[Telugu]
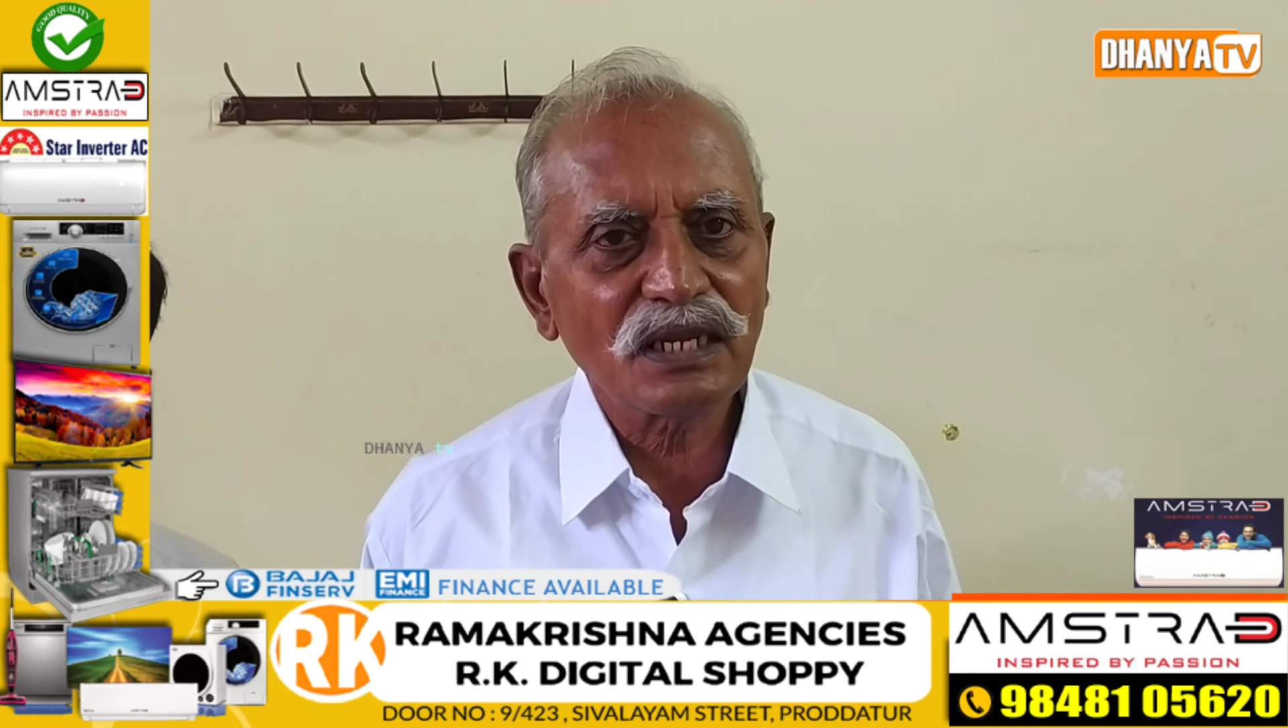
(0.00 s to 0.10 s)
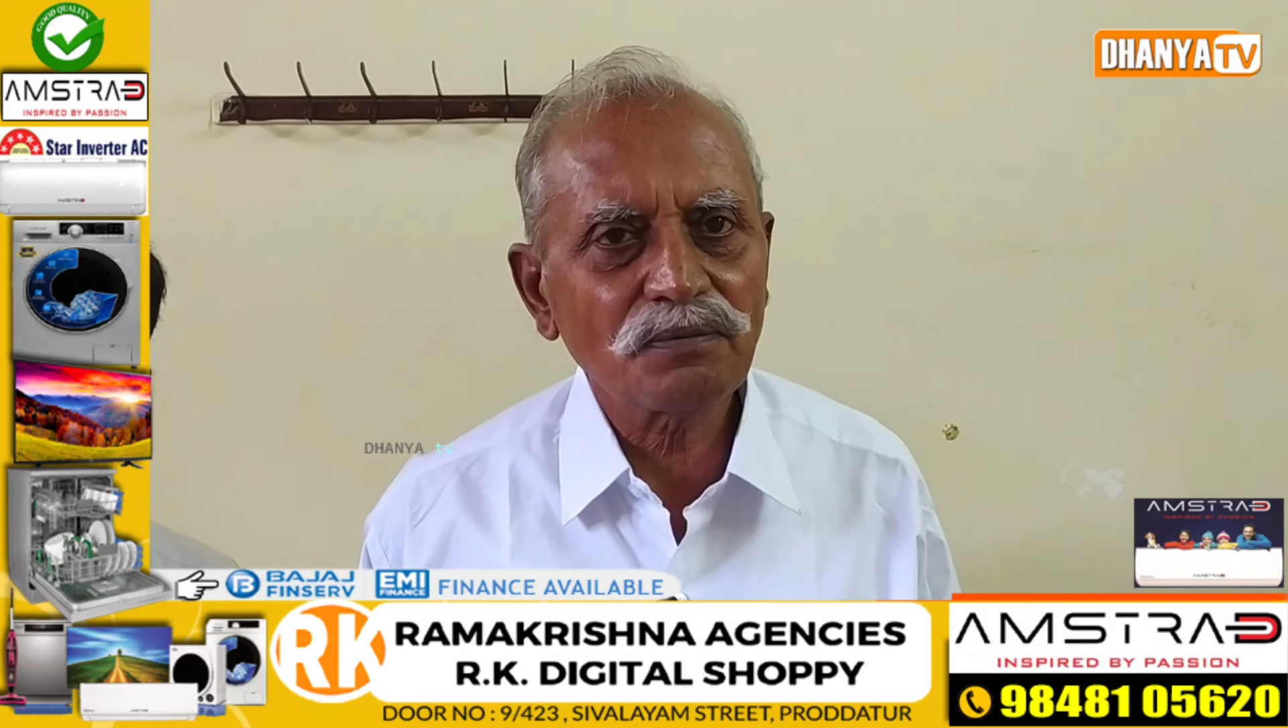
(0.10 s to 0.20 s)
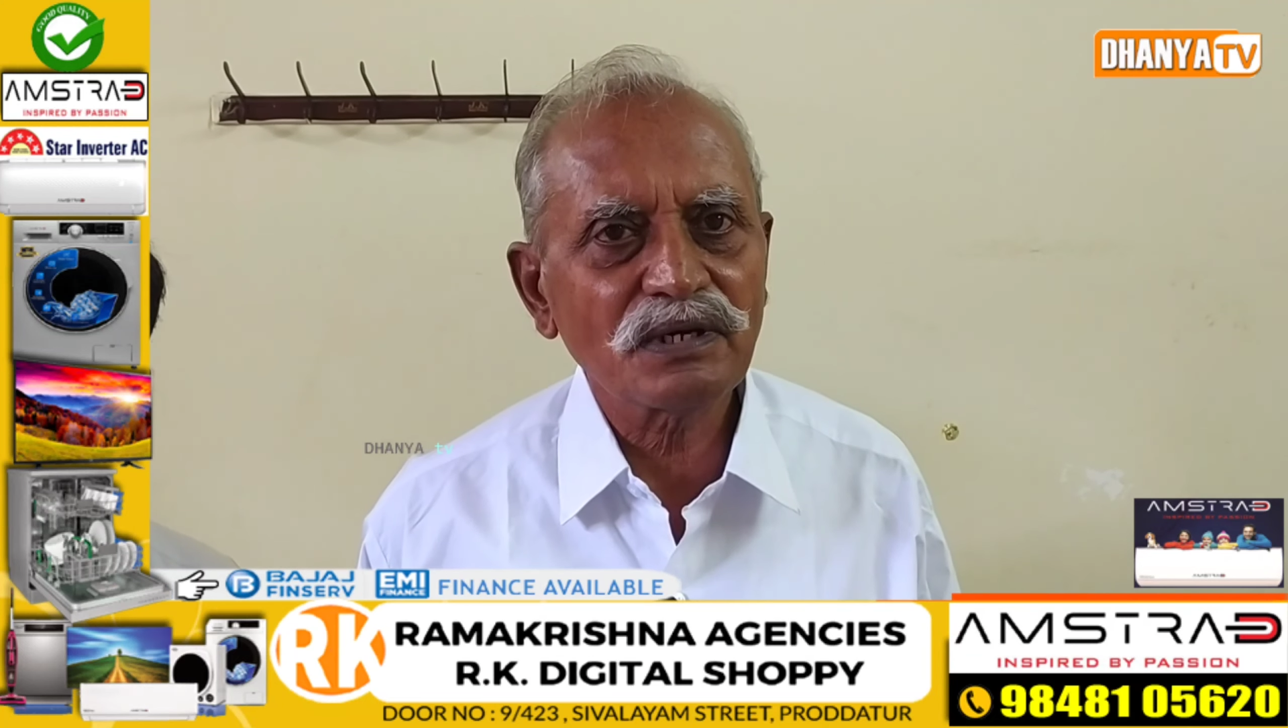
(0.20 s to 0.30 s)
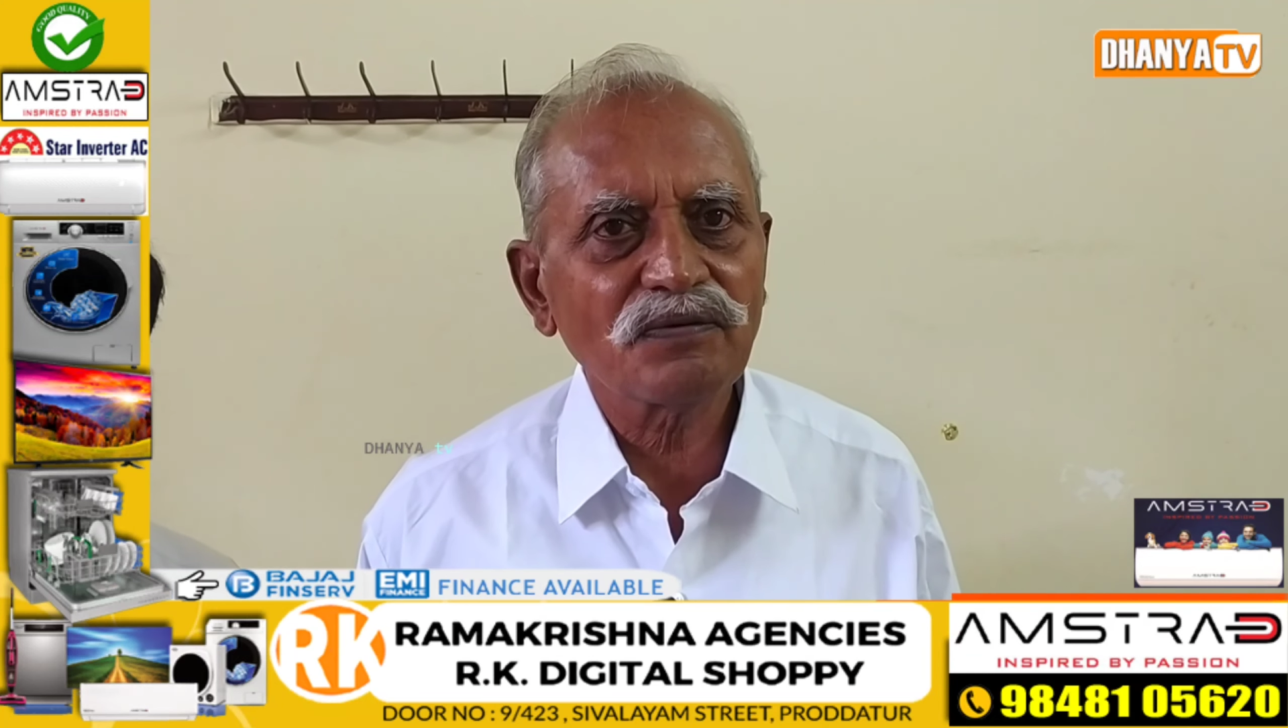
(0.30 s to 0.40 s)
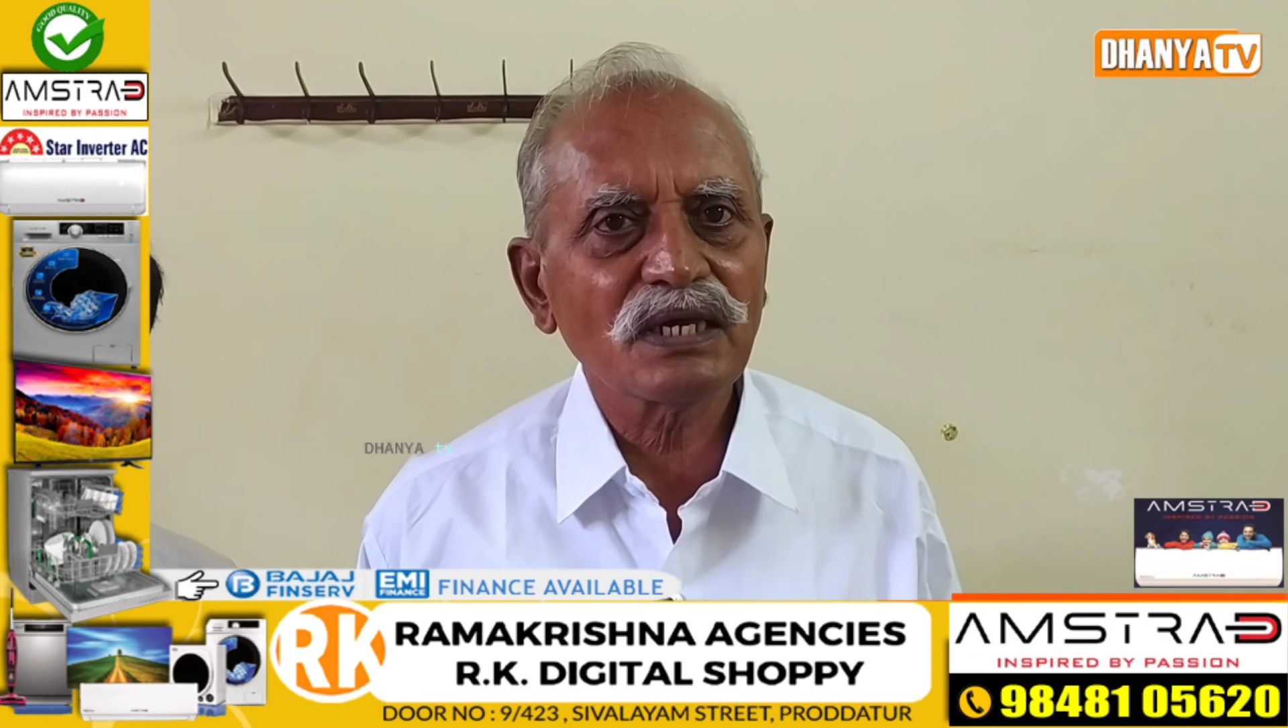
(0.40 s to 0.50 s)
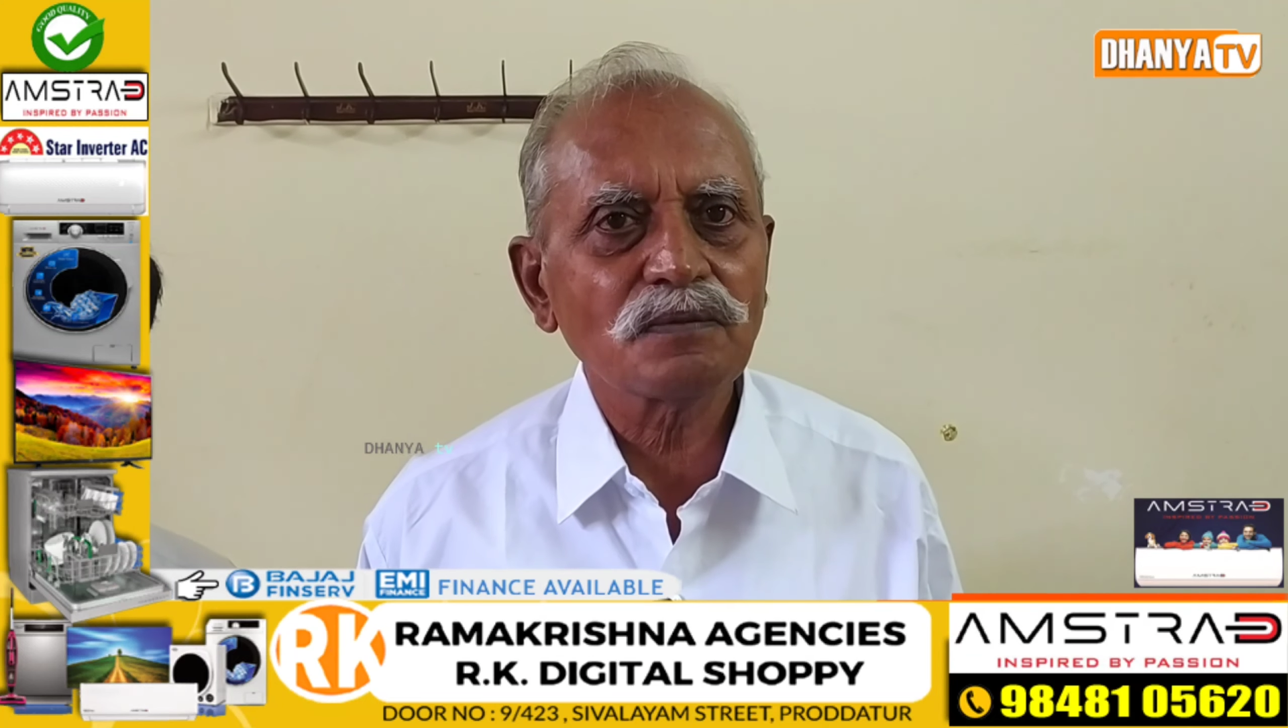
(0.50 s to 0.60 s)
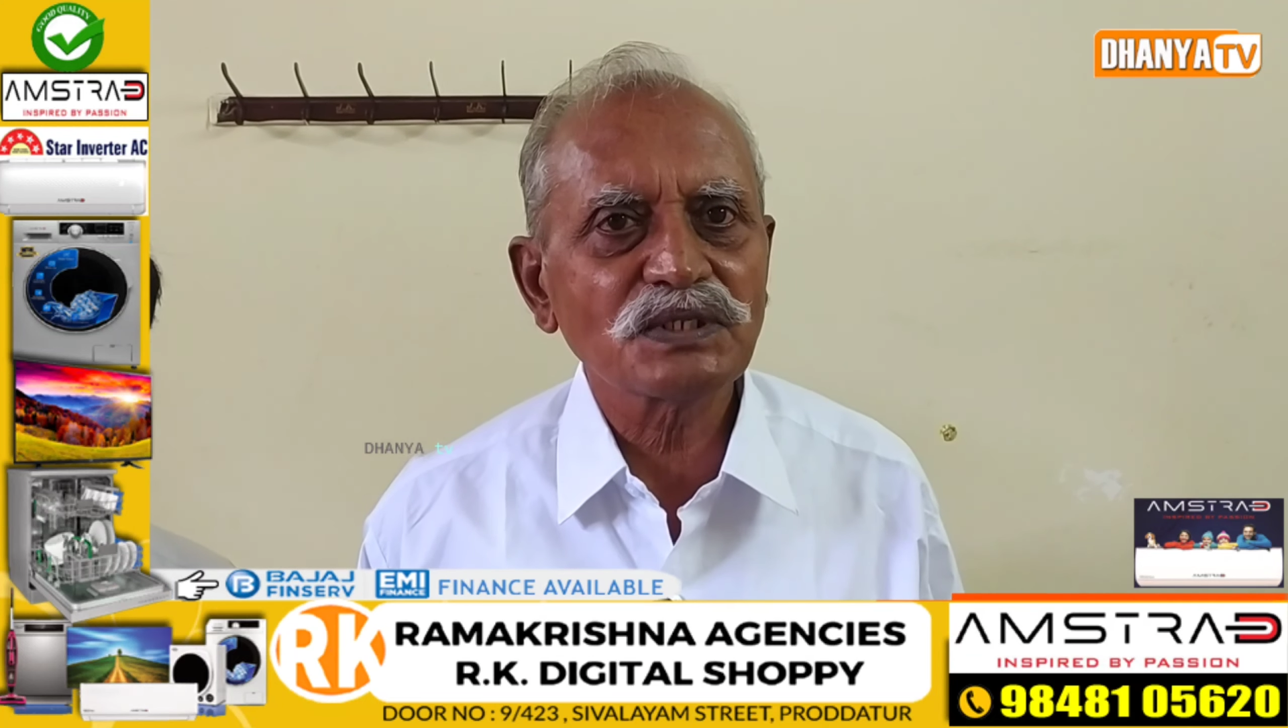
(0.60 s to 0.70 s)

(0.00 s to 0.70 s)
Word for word: నలభై వేల